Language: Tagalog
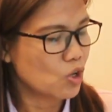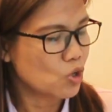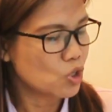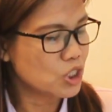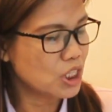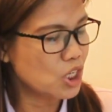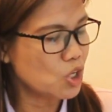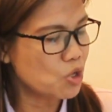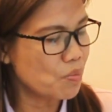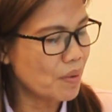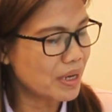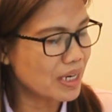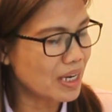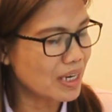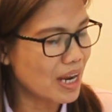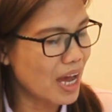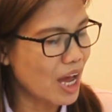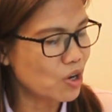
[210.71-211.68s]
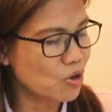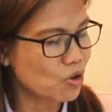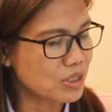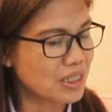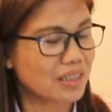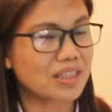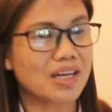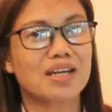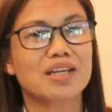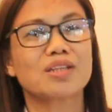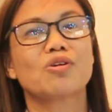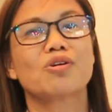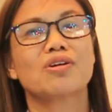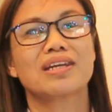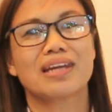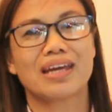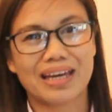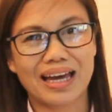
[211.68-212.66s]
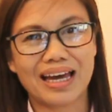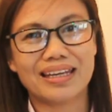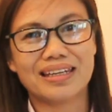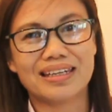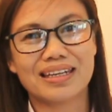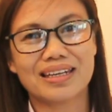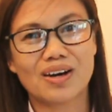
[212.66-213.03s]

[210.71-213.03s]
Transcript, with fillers: Sino yung mananalo sa territory na yan?